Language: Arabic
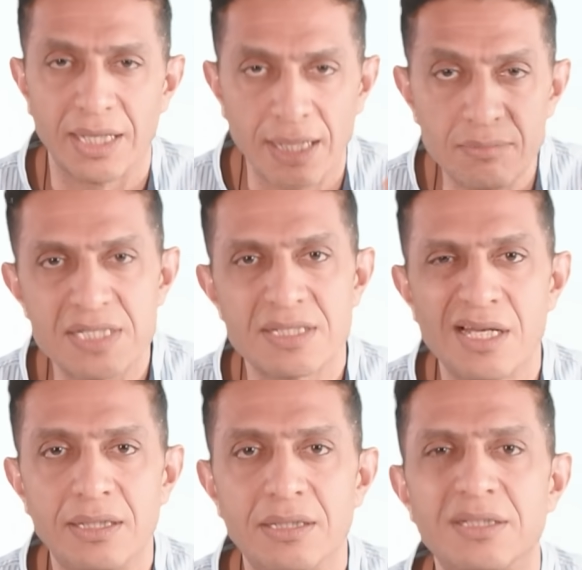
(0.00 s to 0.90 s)
ايام
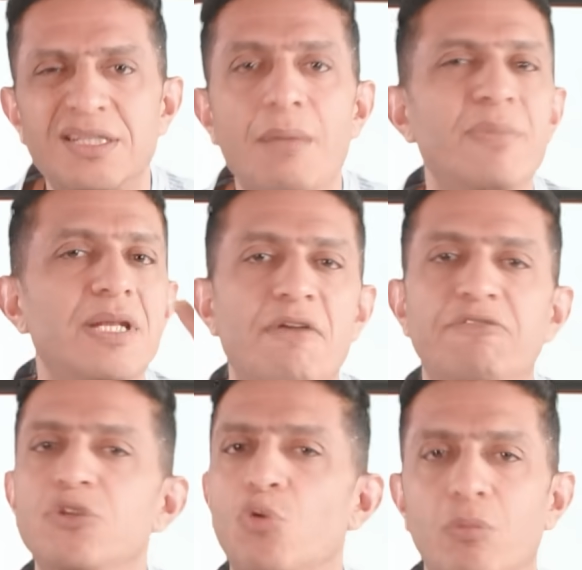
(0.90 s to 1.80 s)
ستالين تم
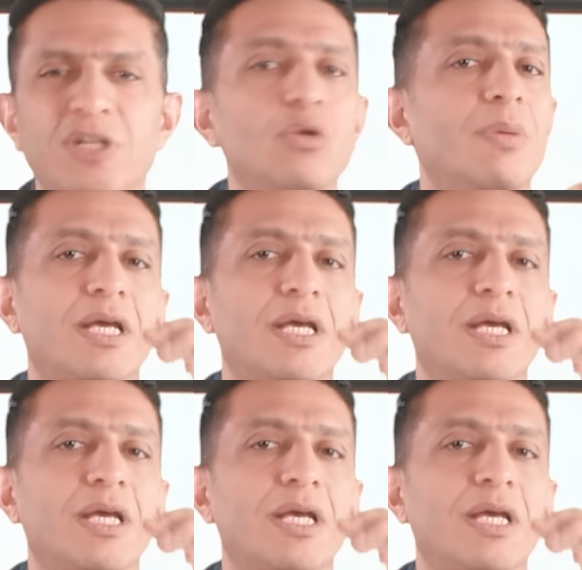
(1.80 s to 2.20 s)
نفيهم لانهم